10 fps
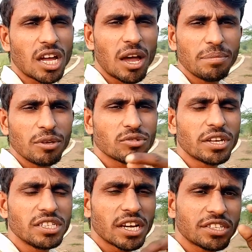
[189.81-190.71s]
आप वीडियो
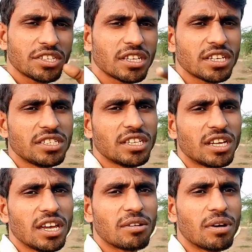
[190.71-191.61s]
सारी जाकर चेक कीजिए
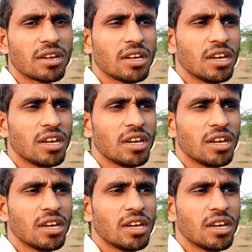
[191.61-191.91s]
ना एक बार